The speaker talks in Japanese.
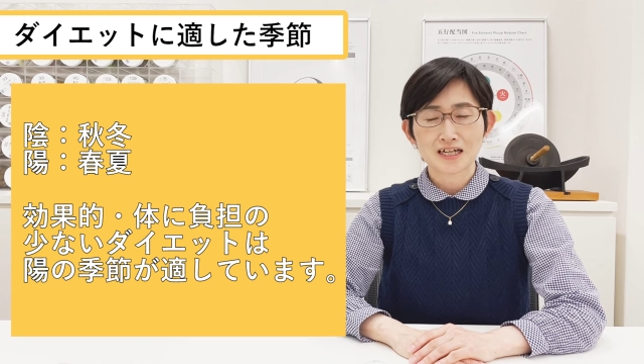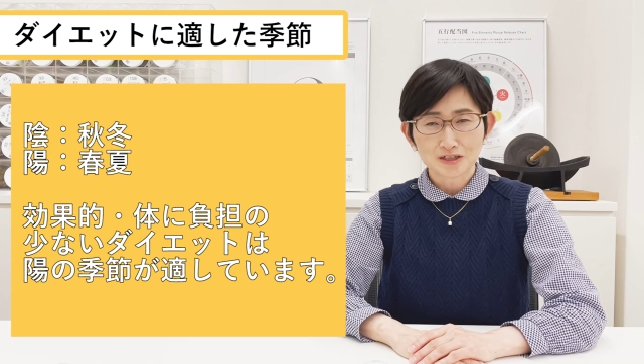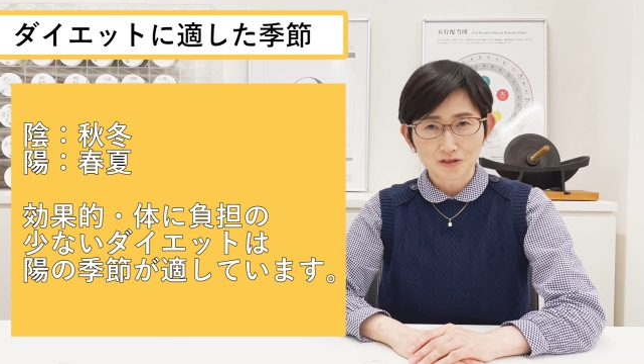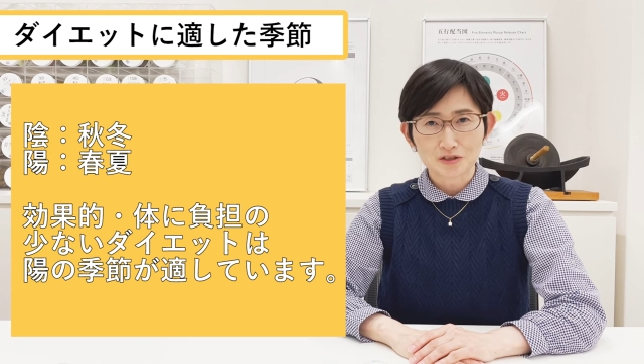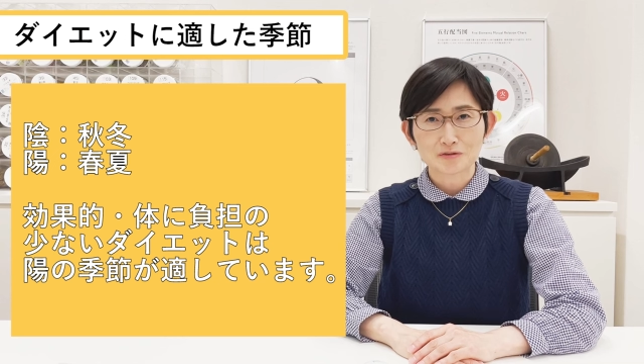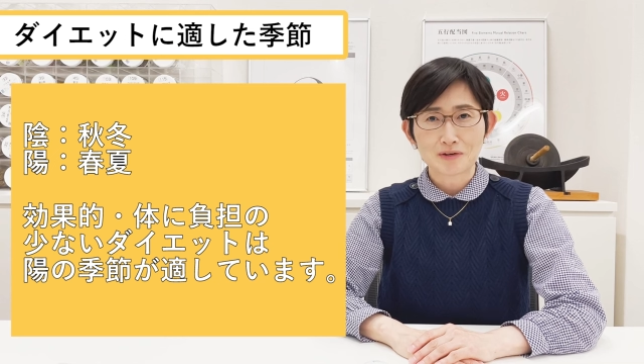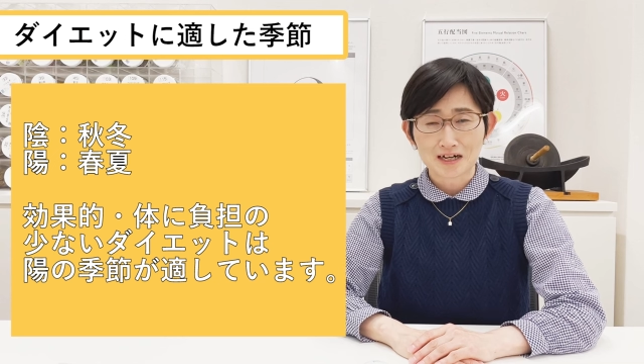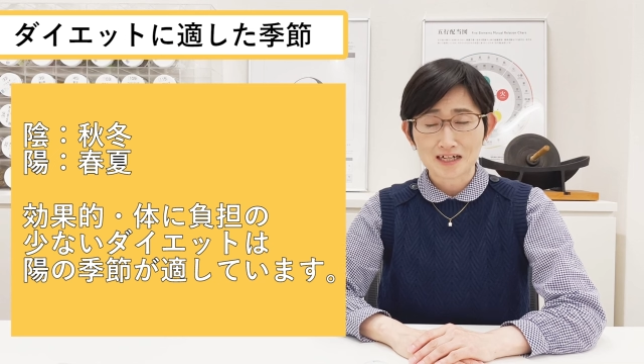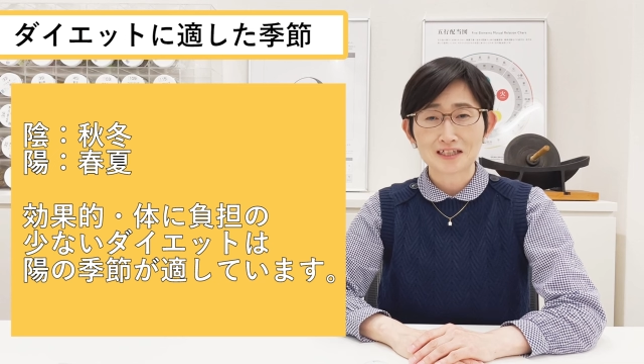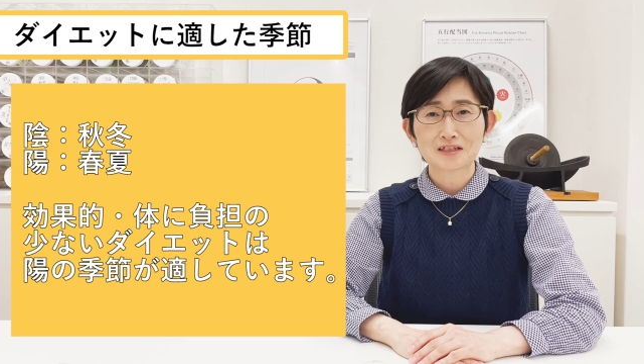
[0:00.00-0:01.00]
なく、まあ、
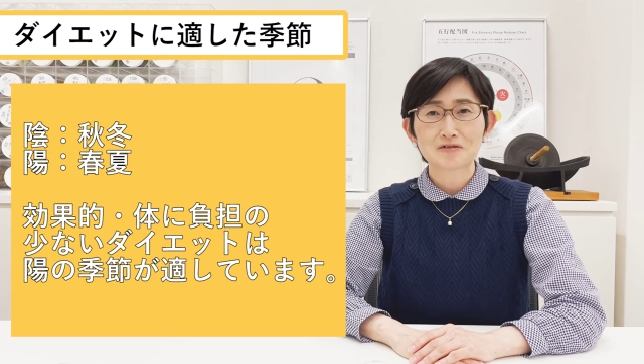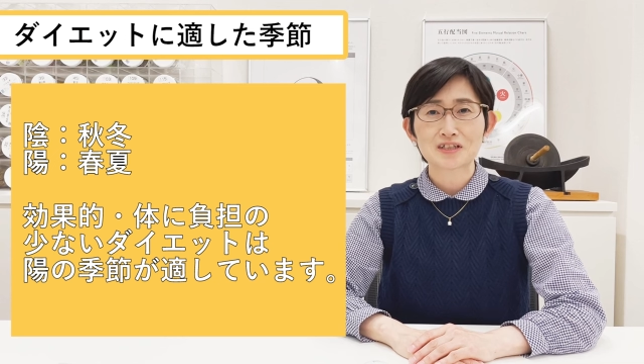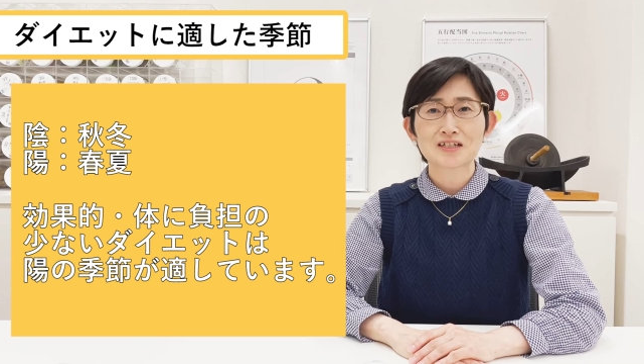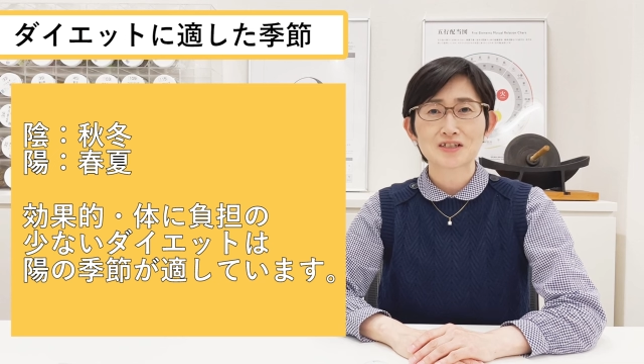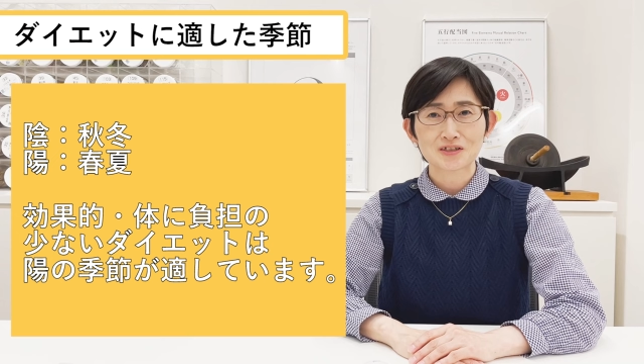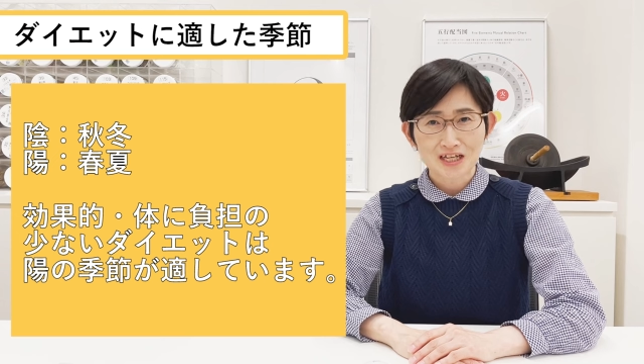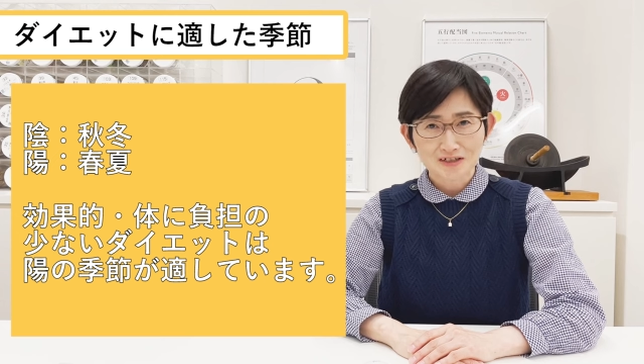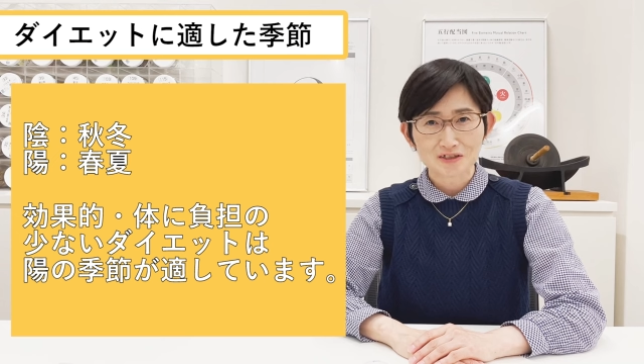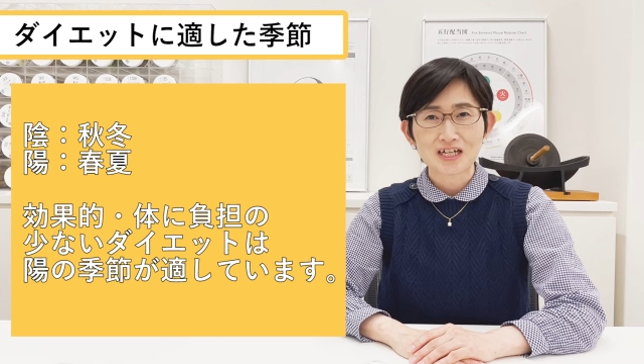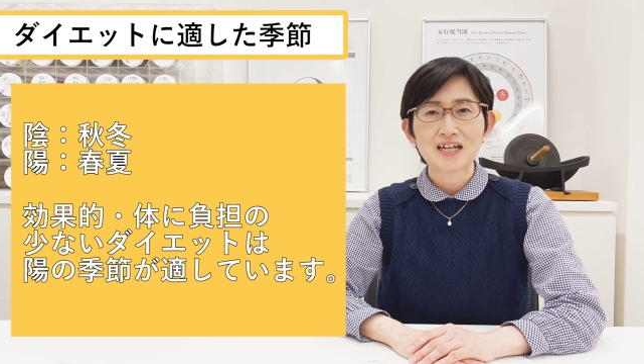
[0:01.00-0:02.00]
体に負担少な
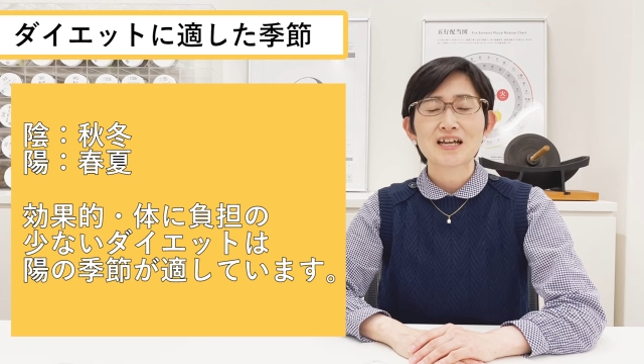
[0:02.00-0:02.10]
く、